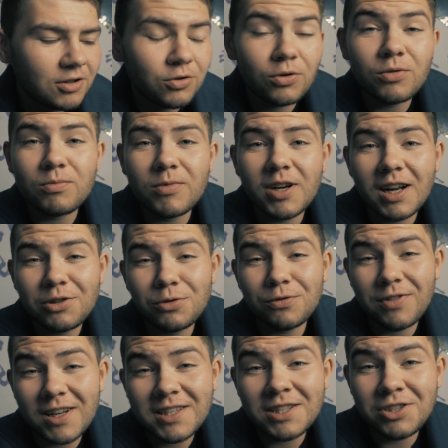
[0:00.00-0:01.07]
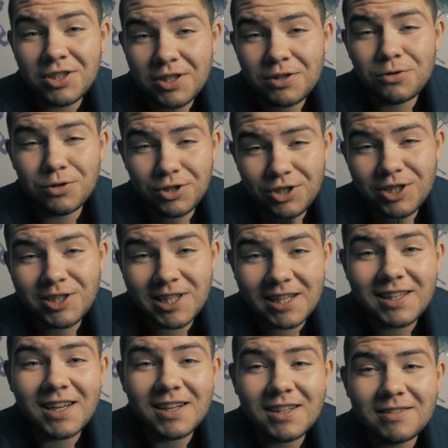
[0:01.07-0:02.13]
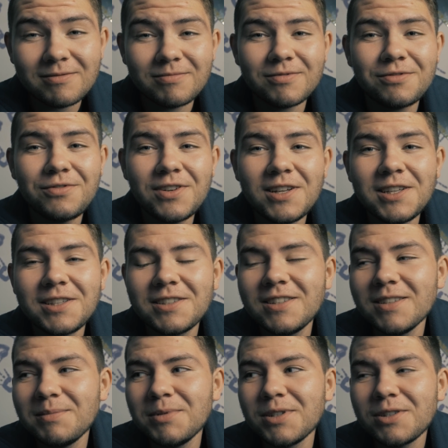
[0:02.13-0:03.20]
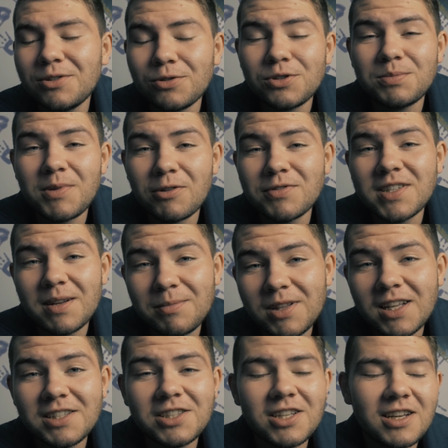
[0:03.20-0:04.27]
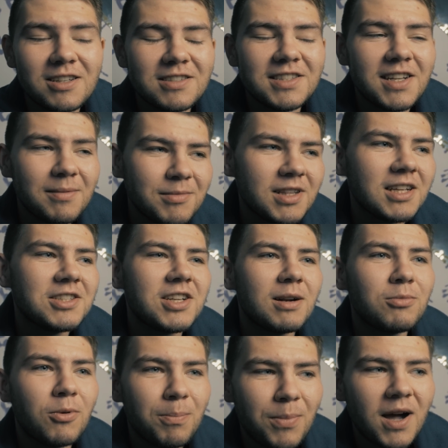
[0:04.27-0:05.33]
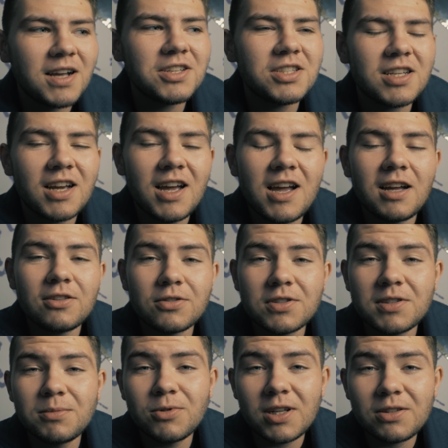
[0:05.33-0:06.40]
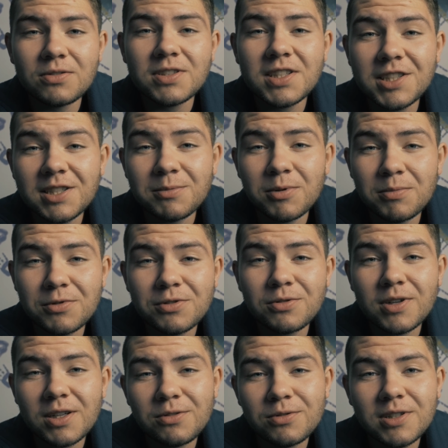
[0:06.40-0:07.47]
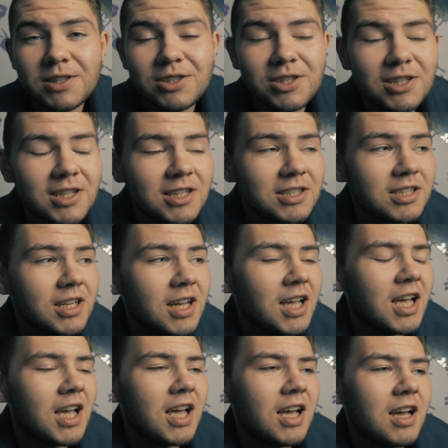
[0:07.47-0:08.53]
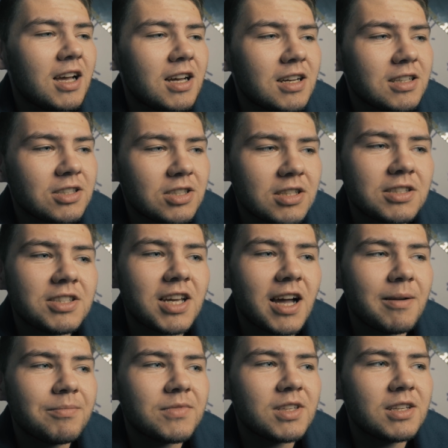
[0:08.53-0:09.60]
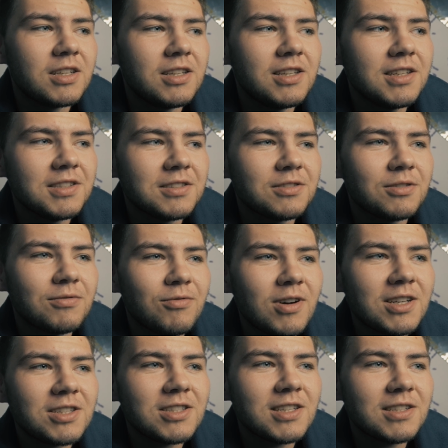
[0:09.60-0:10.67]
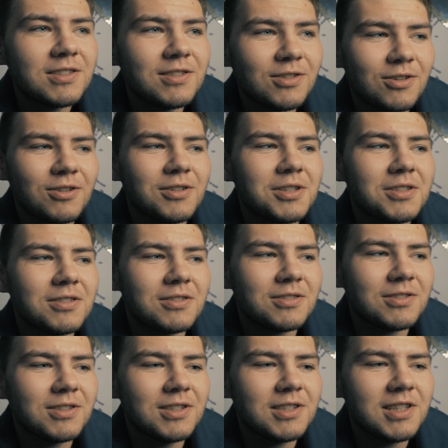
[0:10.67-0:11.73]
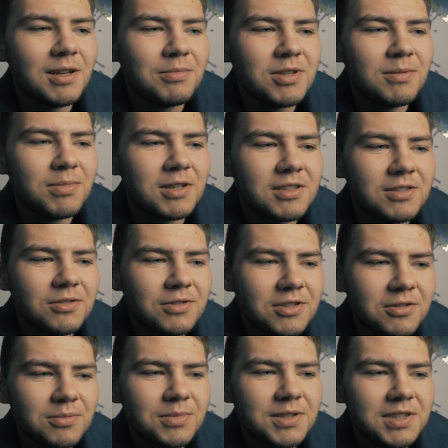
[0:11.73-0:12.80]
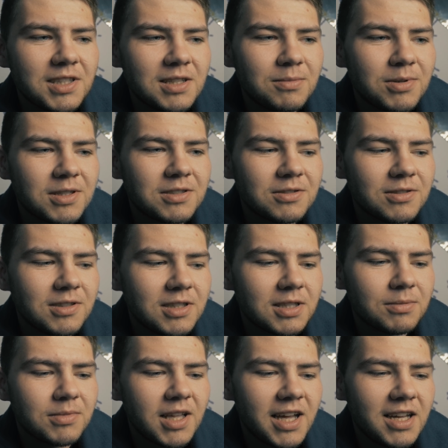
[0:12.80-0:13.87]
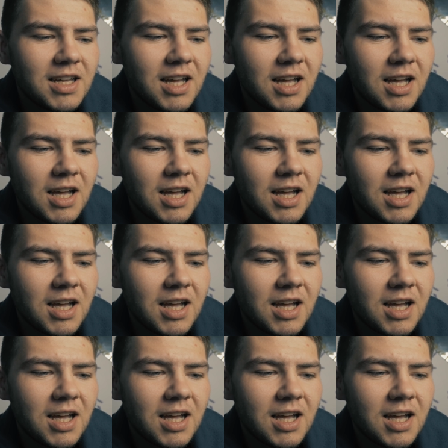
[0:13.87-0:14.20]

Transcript: no ratowanie czyjegoś życia, tak? W chwili, gdyby ktoś miał zemdleć, zemdleć albo paść, to stymulator serca po prostu ratuje czyjeś e, życie. I jest to właśnie coś, co jest dla mnie bardzo osobiste i bardzo intymne.